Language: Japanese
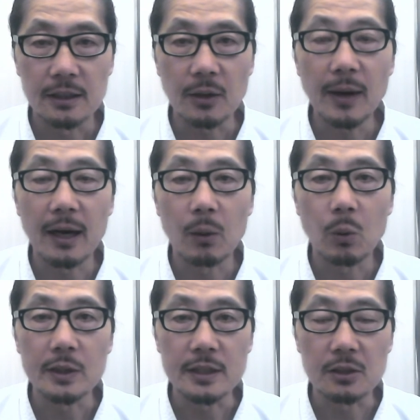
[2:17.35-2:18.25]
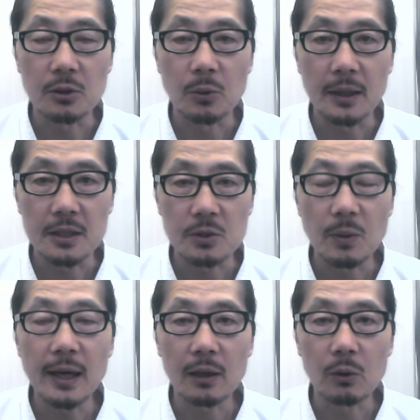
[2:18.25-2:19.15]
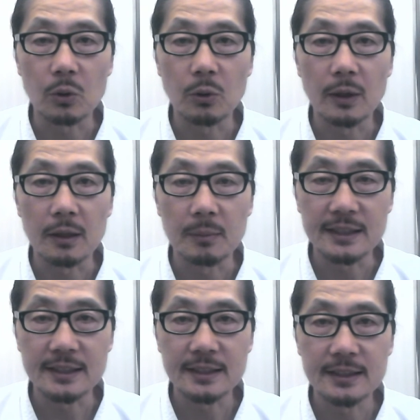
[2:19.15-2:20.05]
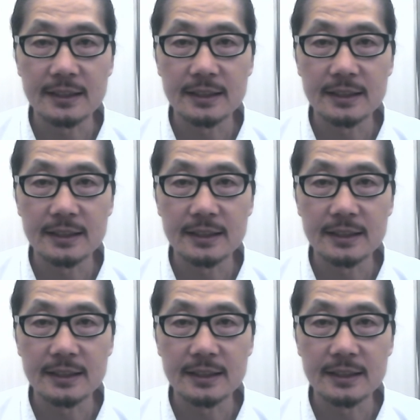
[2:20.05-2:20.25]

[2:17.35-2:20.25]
では本日のお話はこれで終わります。